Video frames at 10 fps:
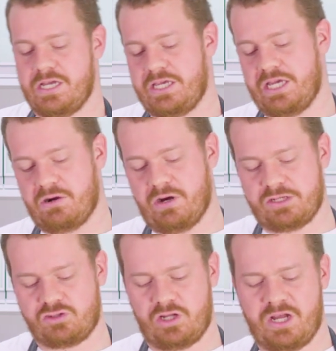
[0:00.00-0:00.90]
E
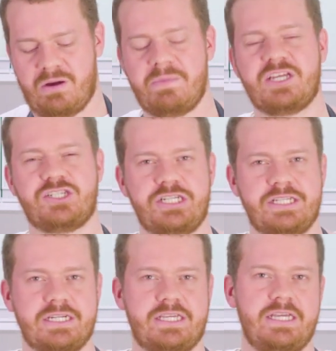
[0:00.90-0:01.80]
agora só dar uma
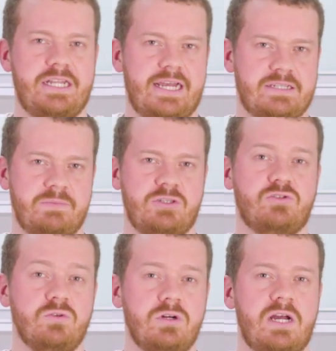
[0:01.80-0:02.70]
mexida aqui nessa
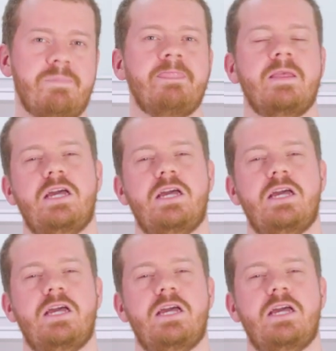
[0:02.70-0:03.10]
mistura.